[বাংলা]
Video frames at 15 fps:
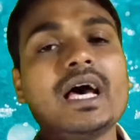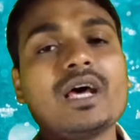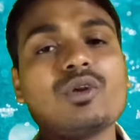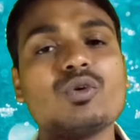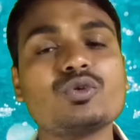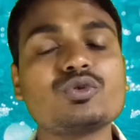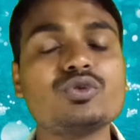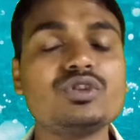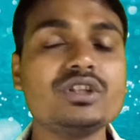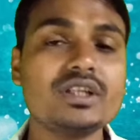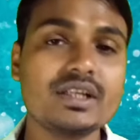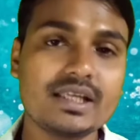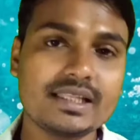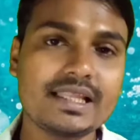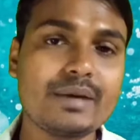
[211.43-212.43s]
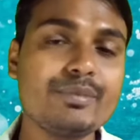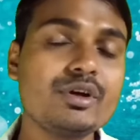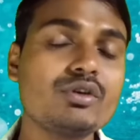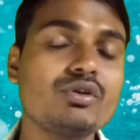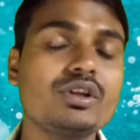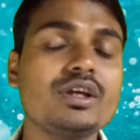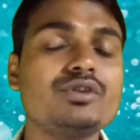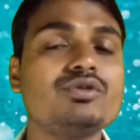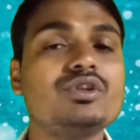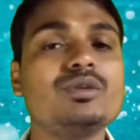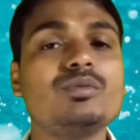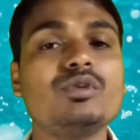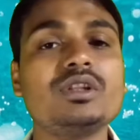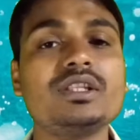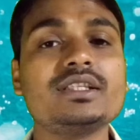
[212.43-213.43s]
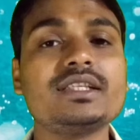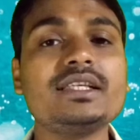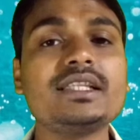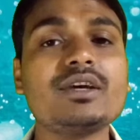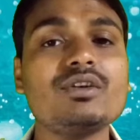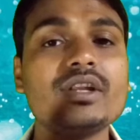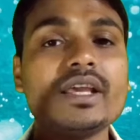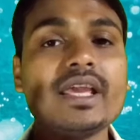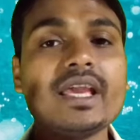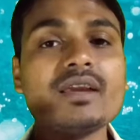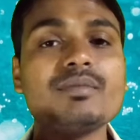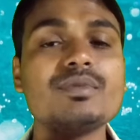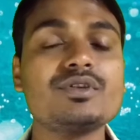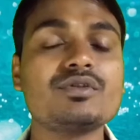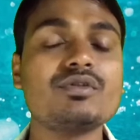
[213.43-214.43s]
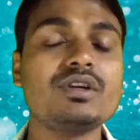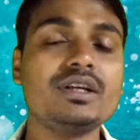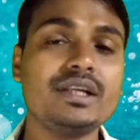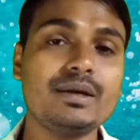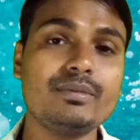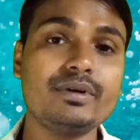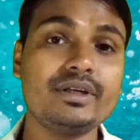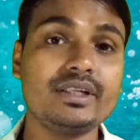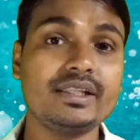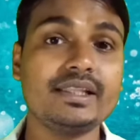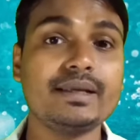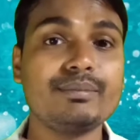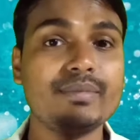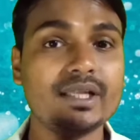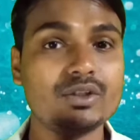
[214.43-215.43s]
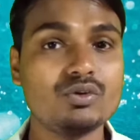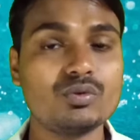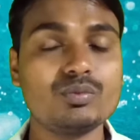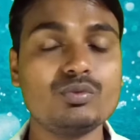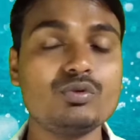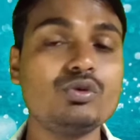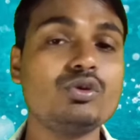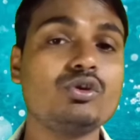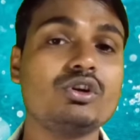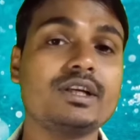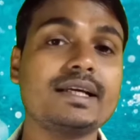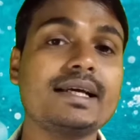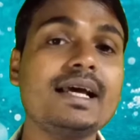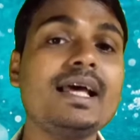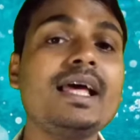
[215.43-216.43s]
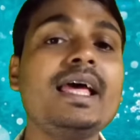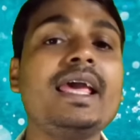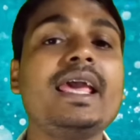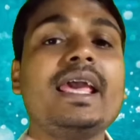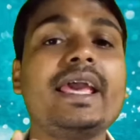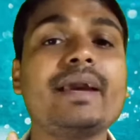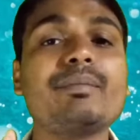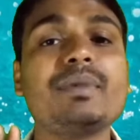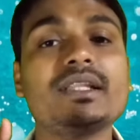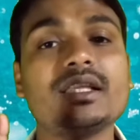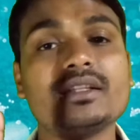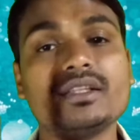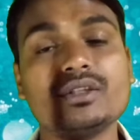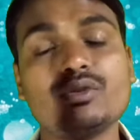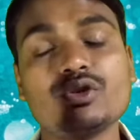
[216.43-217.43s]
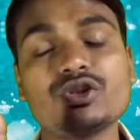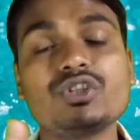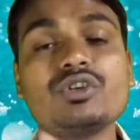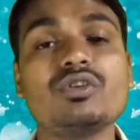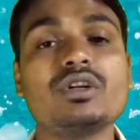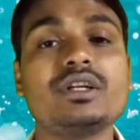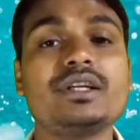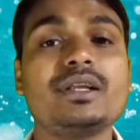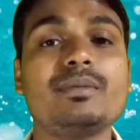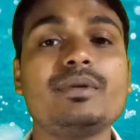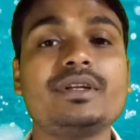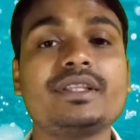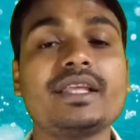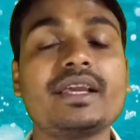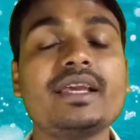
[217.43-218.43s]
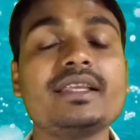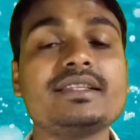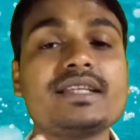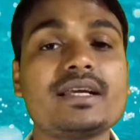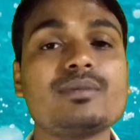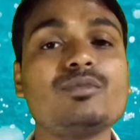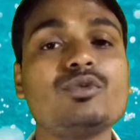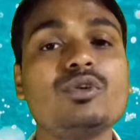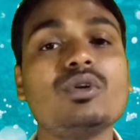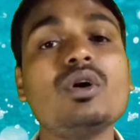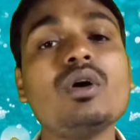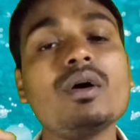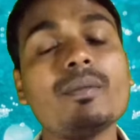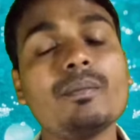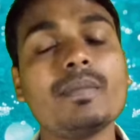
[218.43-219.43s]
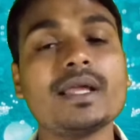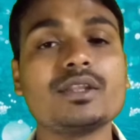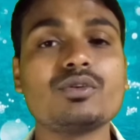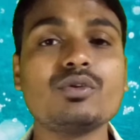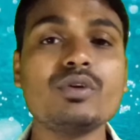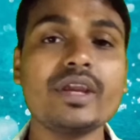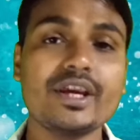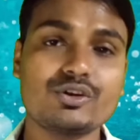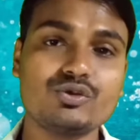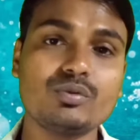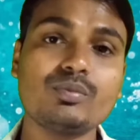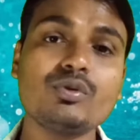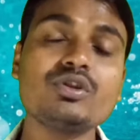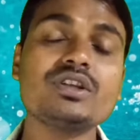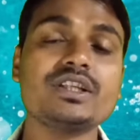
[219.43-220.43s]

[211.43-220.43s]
আর ওষুধটির দামের কথা যদি বলতে যাই তাহলে এক পিস করে ট্যাবলেটের দাম মাত্র পনেরো টাকা এক পাতাতে দশটি করে ট্যাবলেট থাকে যার মূল্য মাত্র একশো